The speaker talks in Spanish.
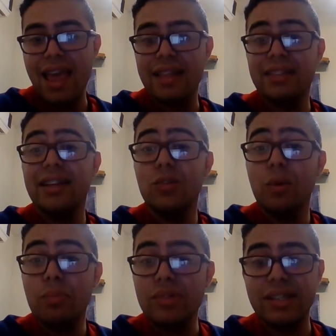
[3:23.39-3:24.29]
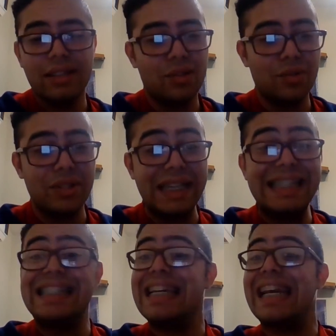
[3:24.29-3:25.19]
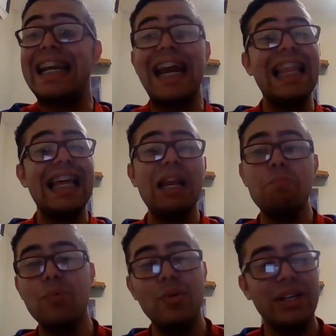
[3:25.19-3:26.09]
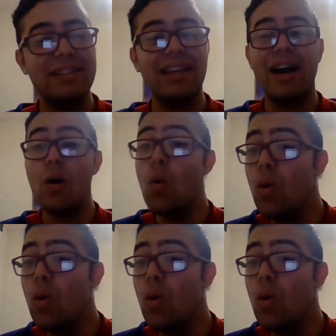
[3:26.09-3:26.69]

entra en tu aposento y cerrada la puerta,